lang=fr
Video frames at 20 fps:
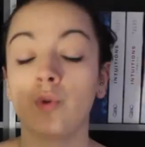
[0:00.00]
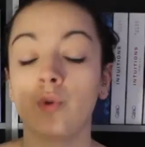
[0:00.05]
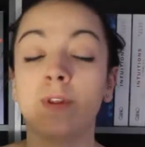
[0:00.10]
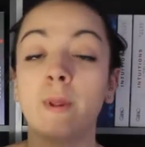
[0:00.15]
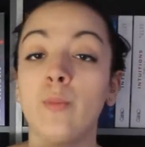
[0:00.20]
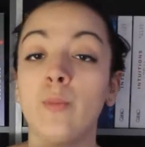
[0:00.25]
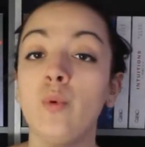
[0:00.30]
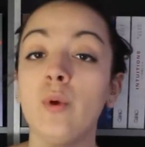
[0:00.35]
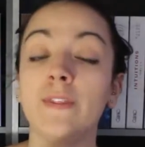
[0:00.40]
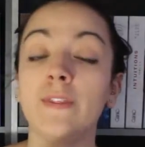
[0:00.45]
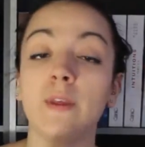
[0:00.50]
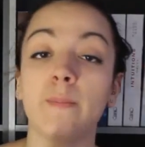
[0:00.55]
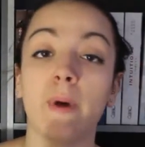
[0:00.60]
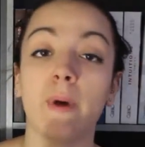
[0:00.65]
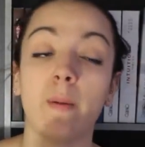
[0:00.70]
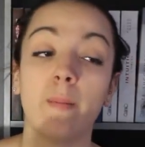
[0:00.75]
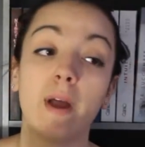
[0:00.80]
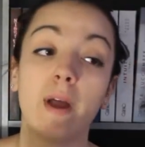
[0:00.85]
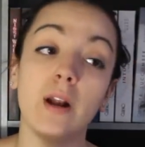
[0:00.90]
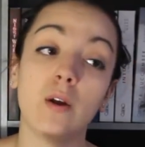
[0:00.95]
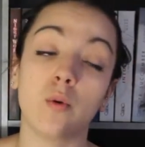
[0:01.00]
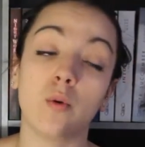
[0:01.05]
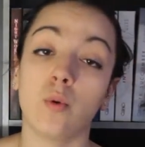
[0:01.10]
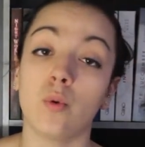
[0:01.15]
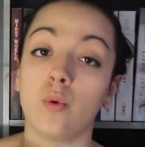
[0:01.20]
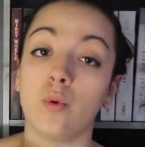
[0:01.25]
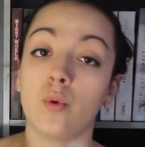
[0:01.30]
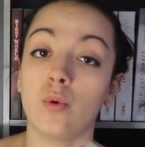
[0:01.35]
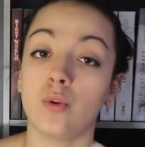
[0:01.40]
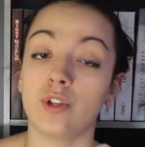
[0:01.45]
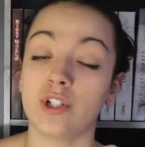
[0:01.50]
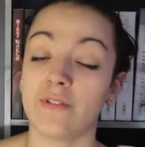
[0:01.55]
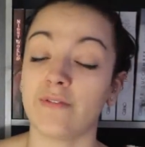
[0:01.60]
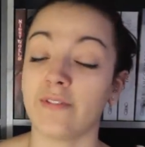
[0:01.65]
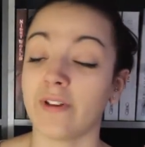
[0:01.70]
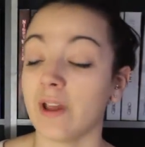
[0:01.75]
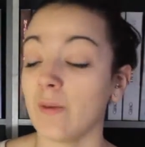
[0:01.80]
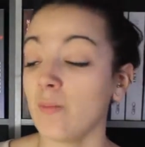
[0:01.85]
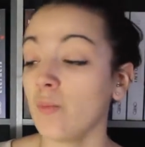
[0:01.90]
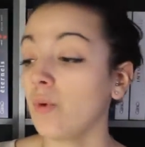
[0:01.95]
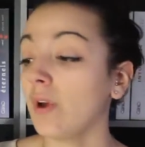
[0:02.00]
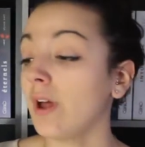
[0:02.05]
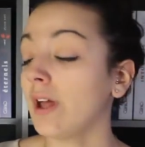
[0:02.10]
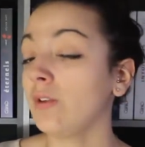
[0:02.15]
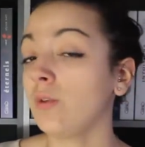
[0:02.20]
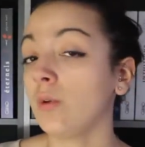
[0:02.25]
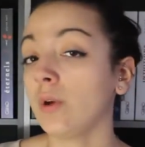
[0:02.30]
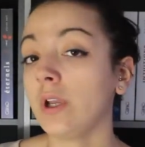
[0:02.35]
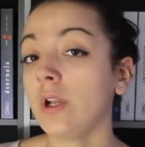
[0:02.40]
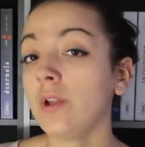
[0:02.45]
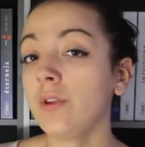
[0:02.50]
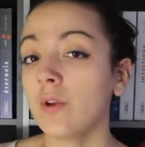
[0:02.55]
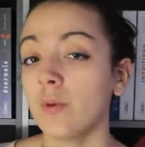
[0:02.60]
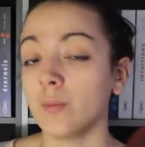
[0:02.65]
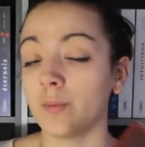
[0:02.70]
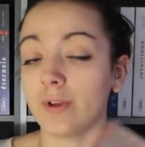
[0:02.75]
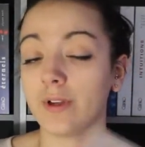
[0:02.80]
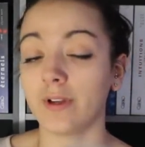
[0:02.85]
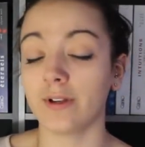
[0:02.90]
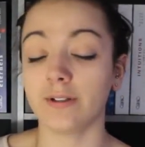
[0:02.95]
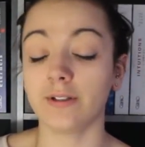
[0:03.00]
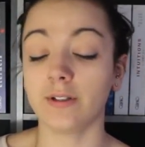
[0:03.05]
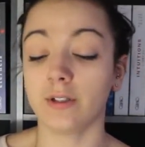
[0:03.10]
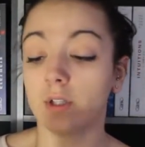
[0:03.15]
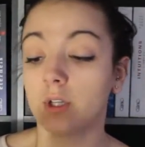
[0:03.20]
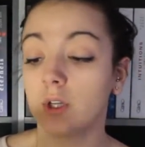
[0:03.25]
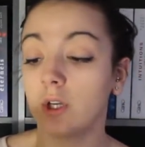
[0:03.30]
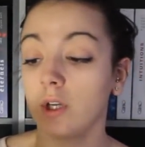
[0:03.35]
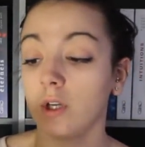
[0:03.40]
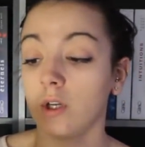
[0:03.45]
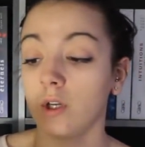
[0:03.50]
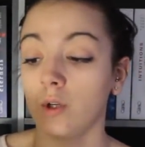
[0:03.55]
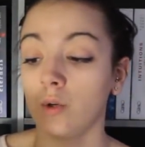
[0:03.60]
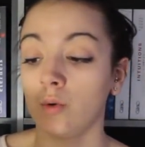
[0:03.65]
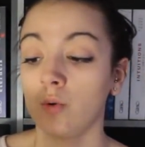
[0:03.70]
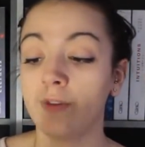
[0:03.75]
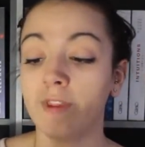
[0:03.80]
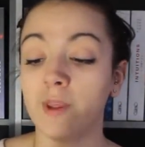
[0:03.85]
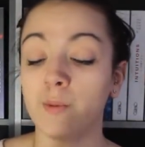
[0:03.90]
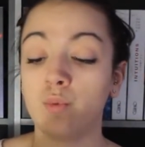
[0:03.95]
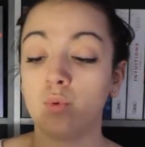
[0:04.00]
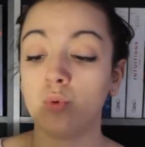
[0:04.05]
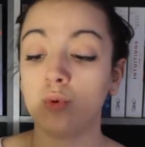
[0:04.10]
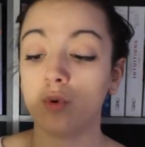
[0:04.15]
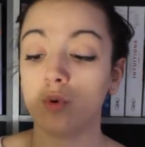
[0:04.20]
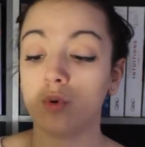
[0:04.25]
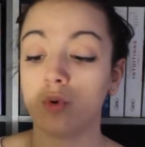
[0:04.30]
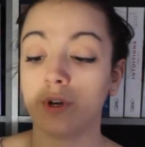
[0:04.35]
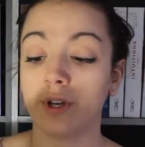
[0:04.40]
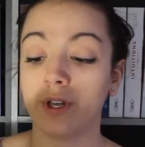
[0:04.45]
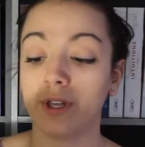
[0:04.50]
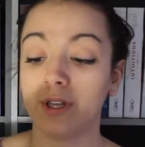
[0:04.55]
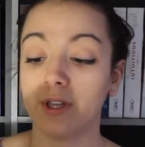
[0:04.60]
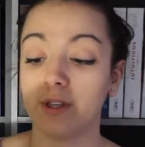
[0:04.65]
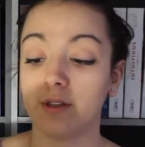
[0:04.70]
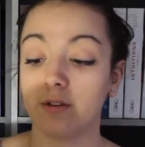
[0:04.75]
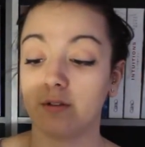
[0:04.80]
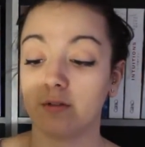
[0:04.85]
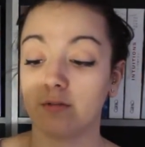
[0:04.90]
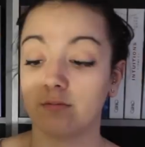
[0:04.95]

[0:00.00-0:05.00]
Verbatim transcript: Le début était pas mal, j'avais vraiment adoré le tome 1. Le début aurait